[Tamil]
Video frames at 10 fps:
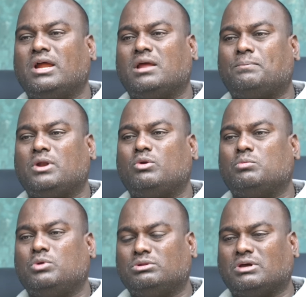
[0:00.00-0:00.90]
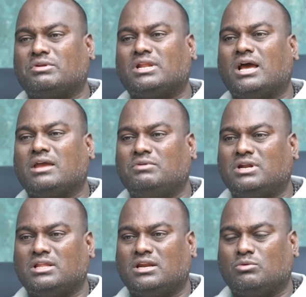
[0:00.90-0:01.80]
எடப்பாடியுடைய முடிவு தவறுதலாகி
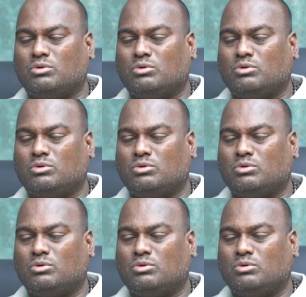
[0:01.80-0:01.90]
விட்டது என்ற